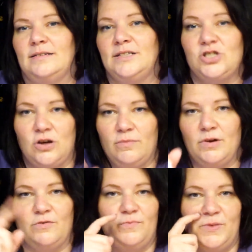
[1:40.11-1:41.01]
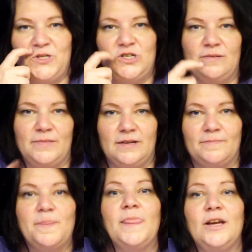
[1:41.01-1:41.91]
Ich schaue immer auf den Bildschirm, ja.
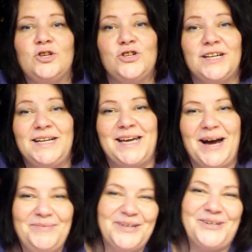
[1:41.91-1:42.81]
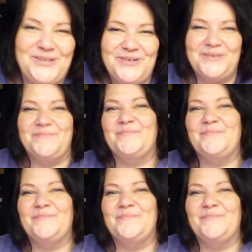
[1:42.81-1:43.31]
Ich soll in die Kamera gucken.